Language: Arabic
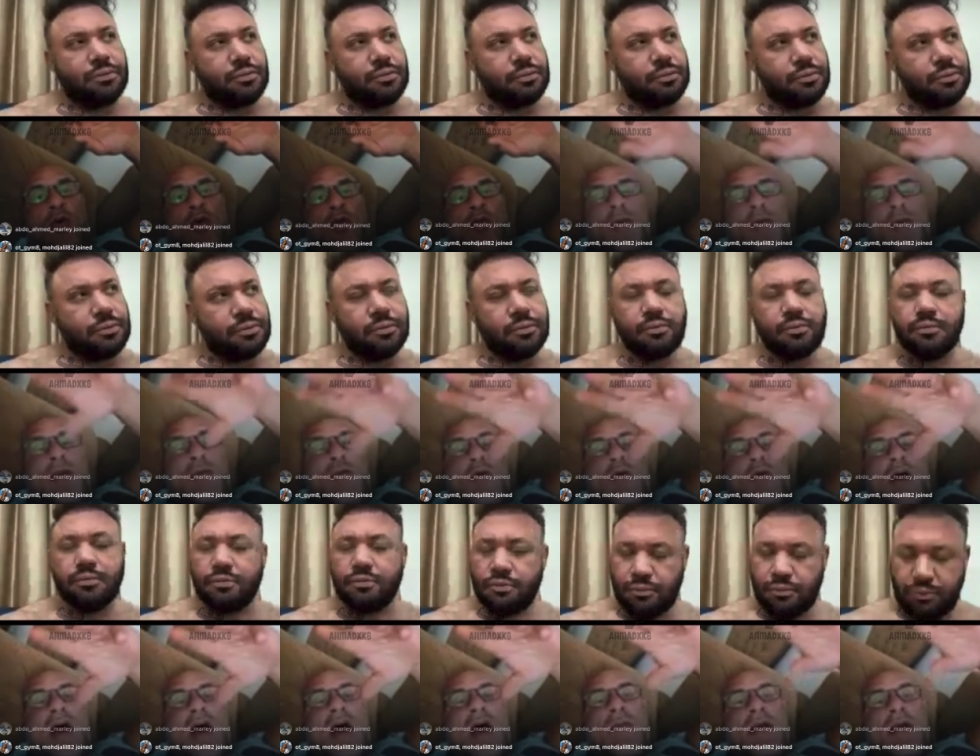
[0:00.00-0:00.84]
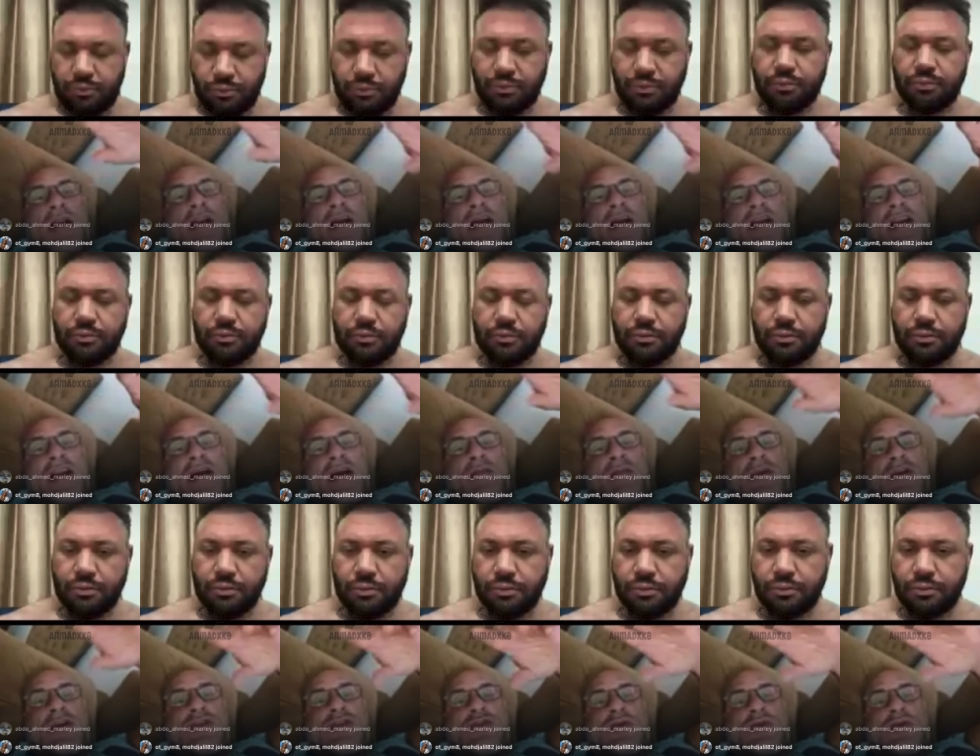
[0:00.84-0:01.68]
وبالمقابل نحن
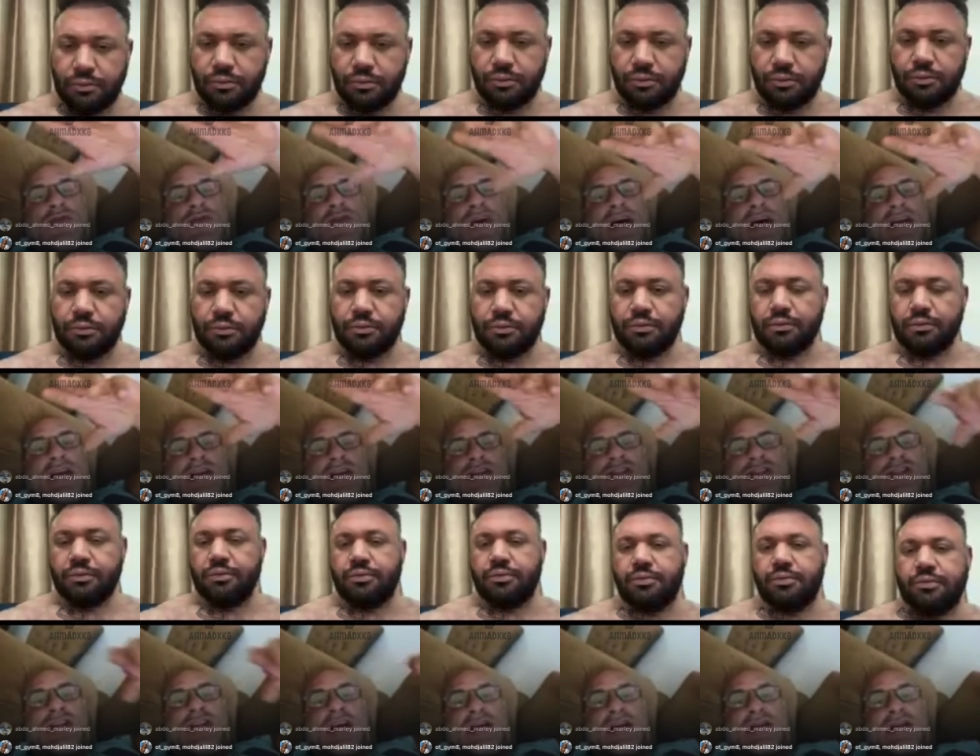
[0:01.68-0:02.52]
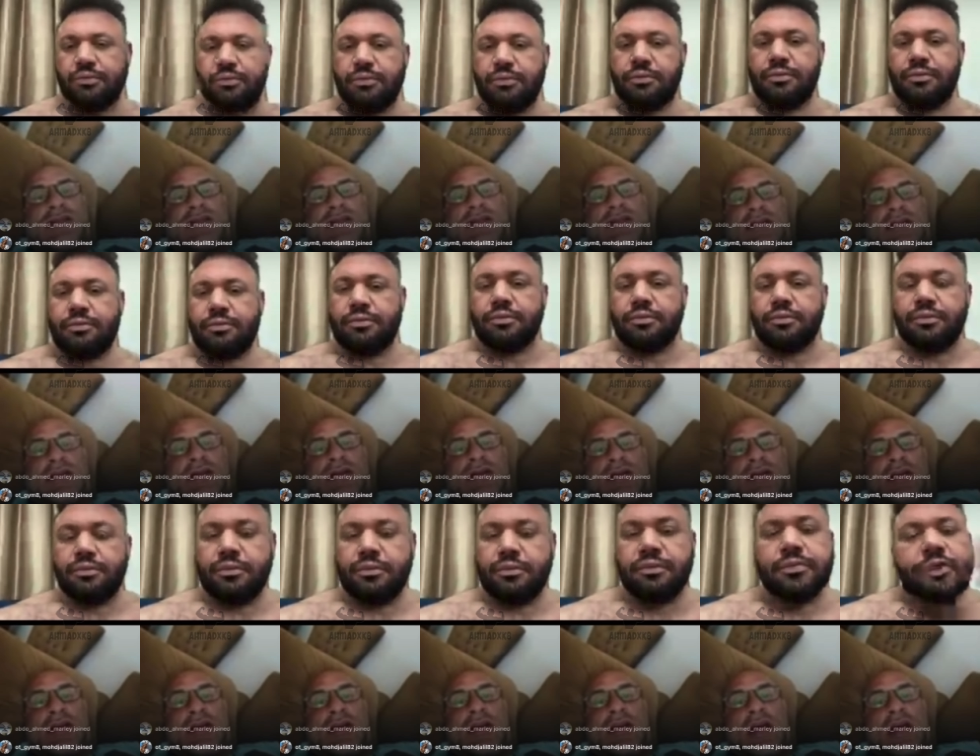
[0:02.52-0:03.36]
عم نشوف هذا الشخص
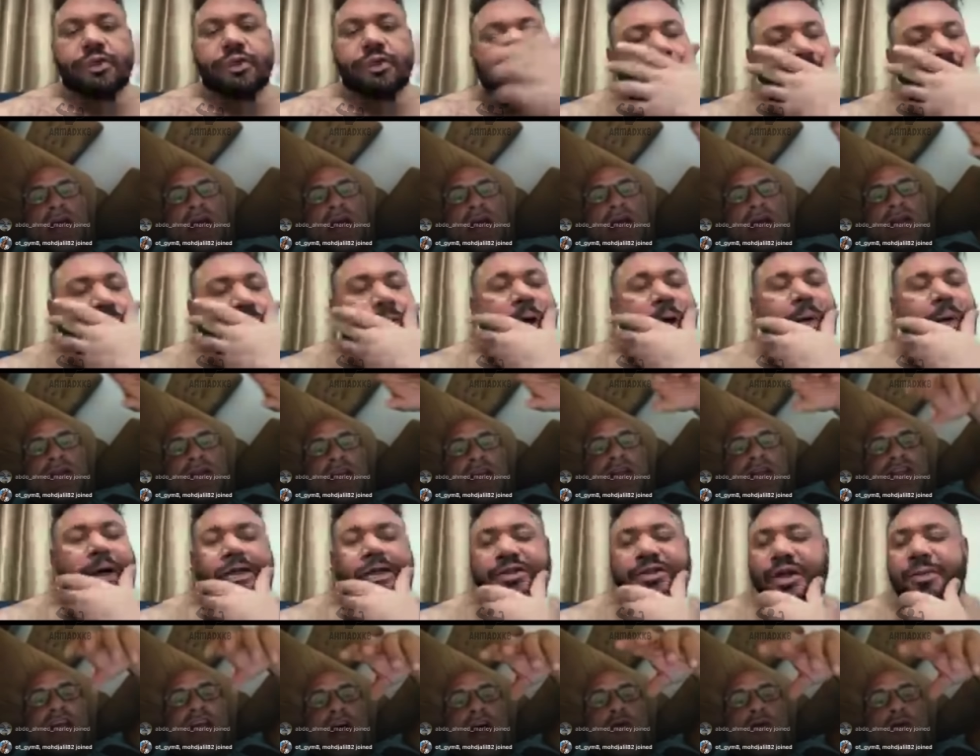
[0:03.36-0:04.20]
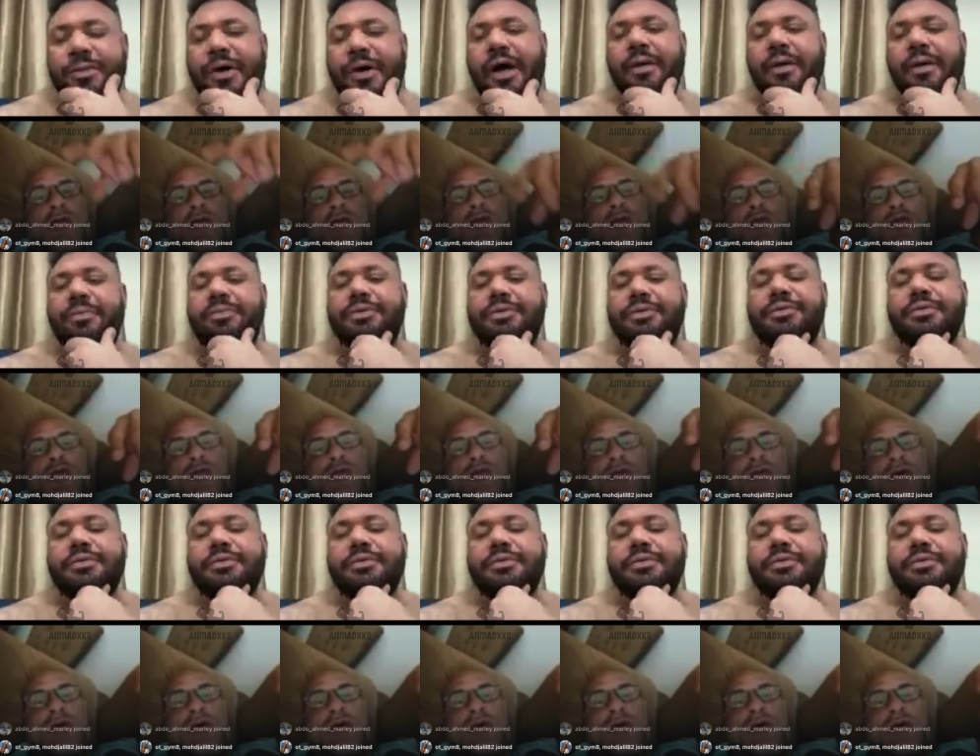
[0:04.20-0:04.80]
تجاوز طبعا شباب